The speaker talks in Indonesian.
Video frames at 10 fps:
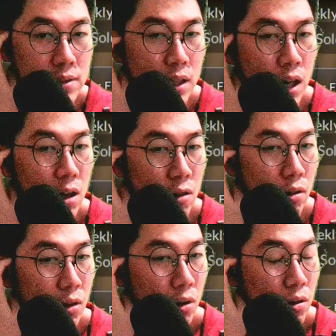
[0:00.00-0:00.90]
ya
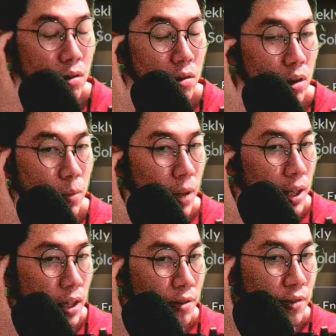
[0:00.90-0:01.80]
kalau
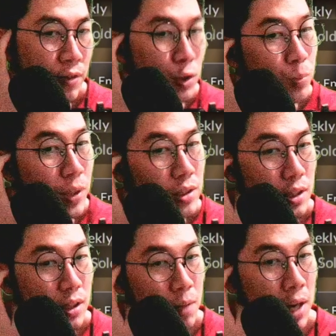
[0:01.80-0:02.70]
player F2P
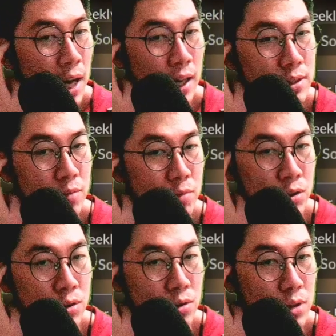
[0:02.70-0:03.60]
sih kemahalan sih
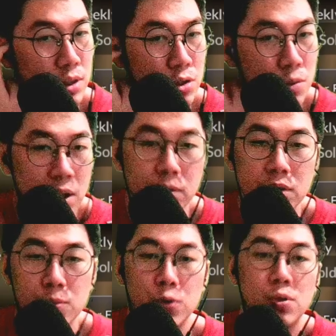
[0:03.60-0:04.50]
menurut gua sih cuma
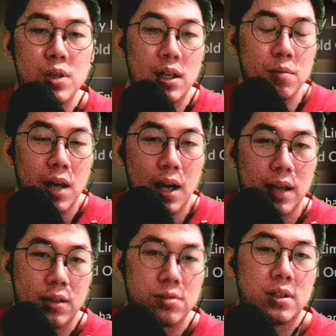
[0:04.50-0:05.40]
dapat 10 ya
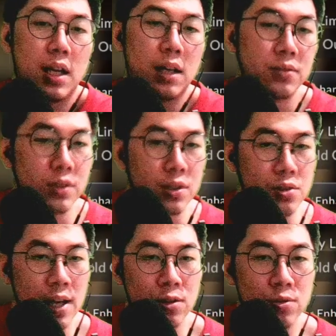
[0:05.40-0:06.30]
500 gila
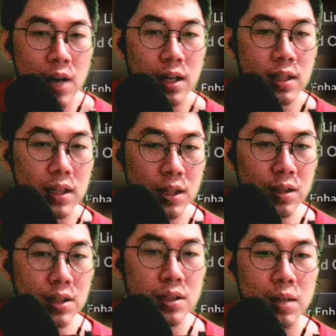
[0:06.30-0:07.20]
satu kali
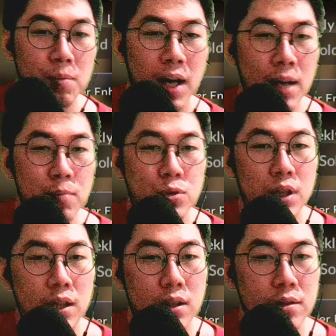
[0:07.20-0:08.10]
ini
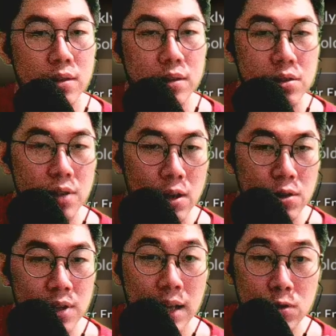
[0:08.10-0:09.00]
5000 ya
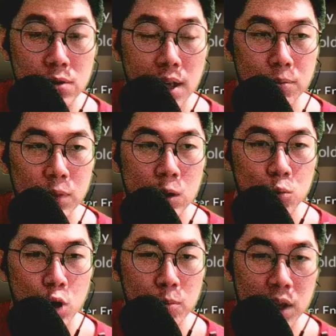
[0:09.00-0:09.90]
kalau 100 kan
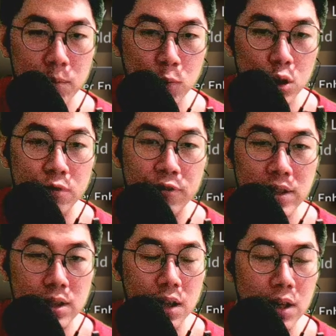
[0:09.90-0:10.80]
buat bikin Blood of
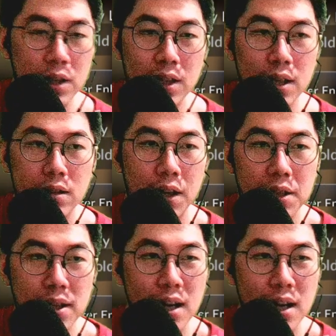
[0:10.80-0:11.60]
Vessel dan kita kayaknya